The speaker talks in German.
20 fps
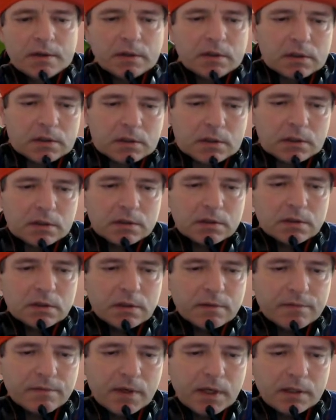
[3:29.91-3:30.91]
kriege ich
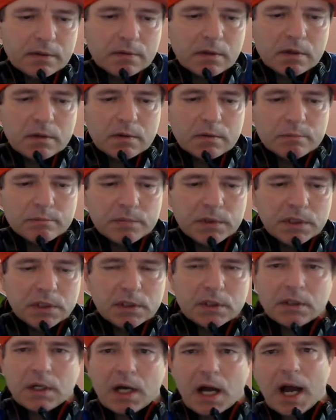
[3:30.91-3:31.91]
gefällt
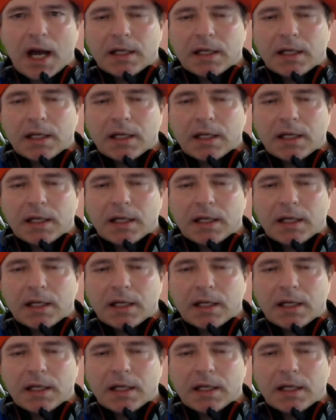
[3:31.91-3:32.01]
mir